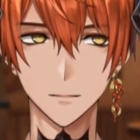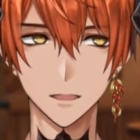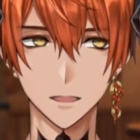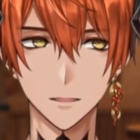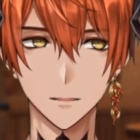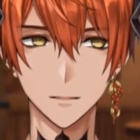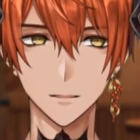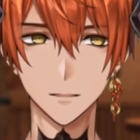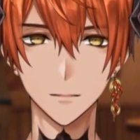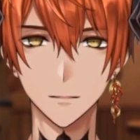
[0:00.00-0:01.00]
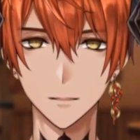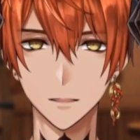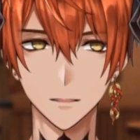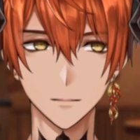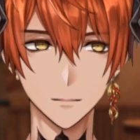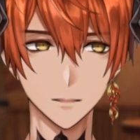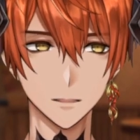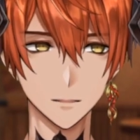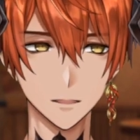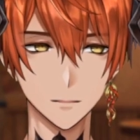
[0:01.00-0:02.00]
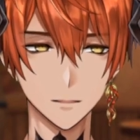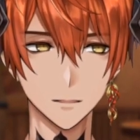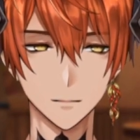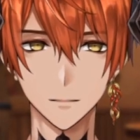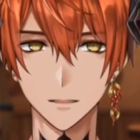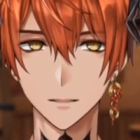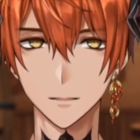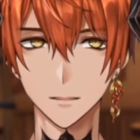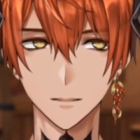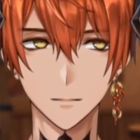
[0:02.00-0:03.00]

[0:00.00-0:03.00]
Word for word: 啊，或是在这里和大家聊聊天也不错。